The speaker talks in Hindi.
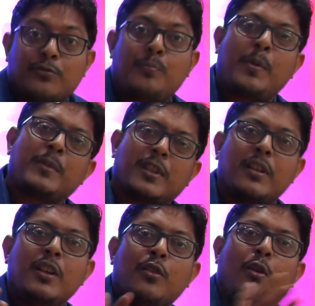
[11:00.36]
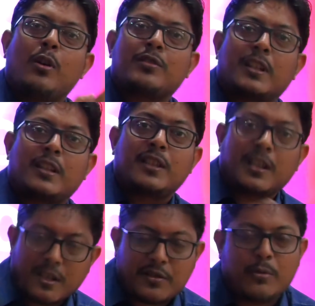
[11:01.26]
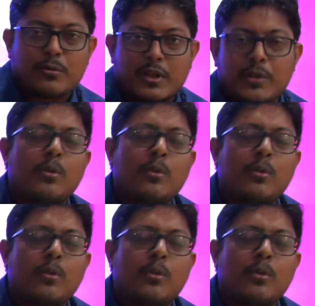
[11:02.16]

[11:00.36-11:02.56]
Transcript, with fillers: इसको पब्लिक और ज़्यादा देखना चालू करी